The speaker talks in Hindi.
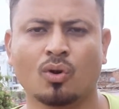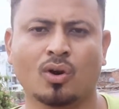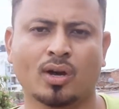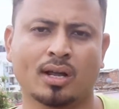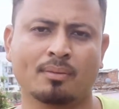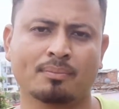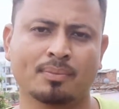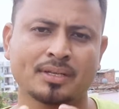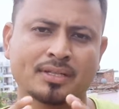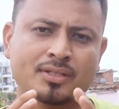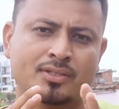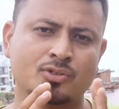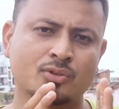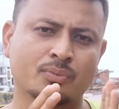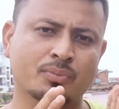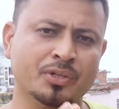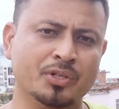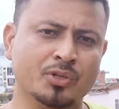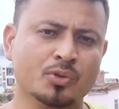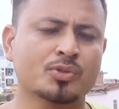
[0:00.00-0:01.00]
और आपकी जो
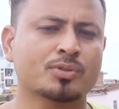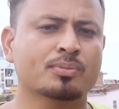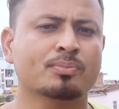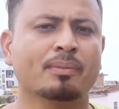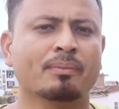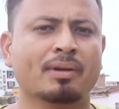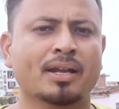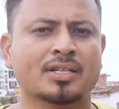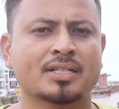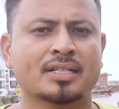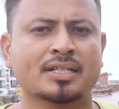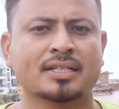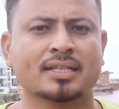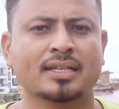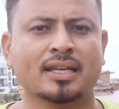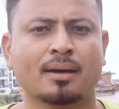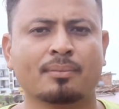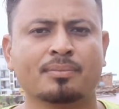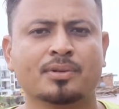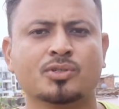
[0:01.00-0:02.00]
वीडियोज़ में मैंशन
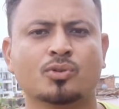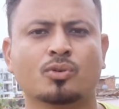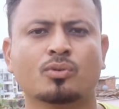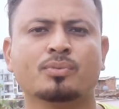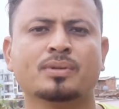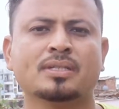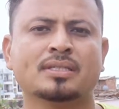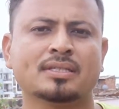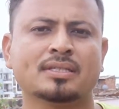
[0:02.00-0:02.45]
किया आपने जो भी